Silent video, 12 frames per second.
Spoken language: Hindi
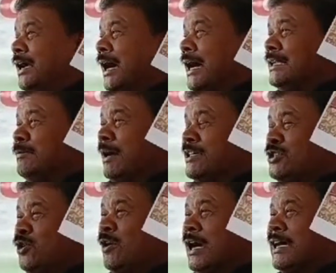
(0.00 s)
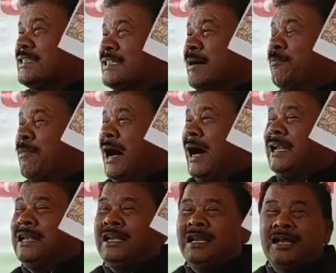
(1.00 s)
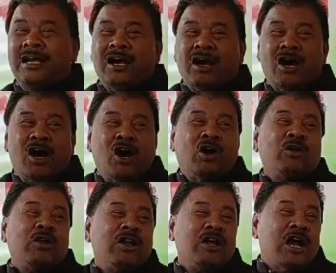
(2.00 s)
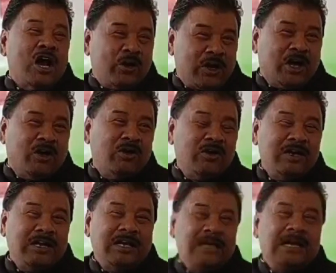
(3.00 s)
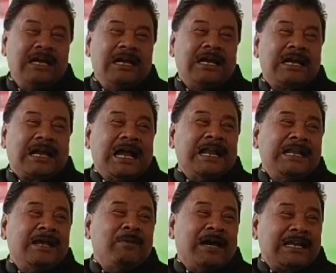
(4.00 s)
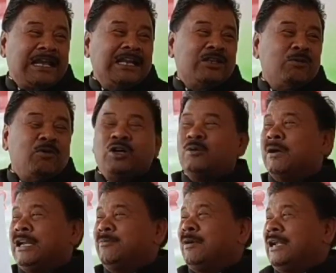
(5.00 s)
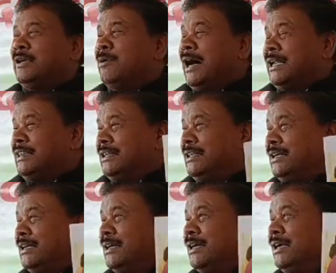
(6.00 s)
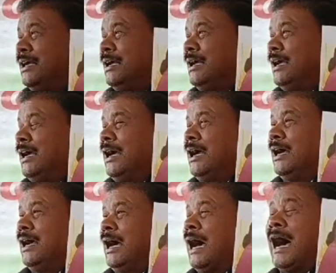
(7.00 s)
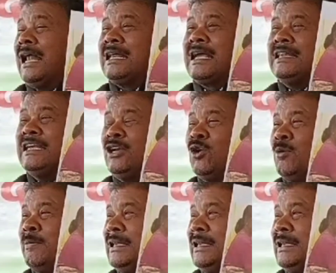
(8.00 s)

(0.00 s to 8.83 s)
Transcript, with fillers: आदिवासियों का सम्मान और गौरव कहने भर के लिए तो बहुत बड़ी बड़ी बात हाल के दिनों में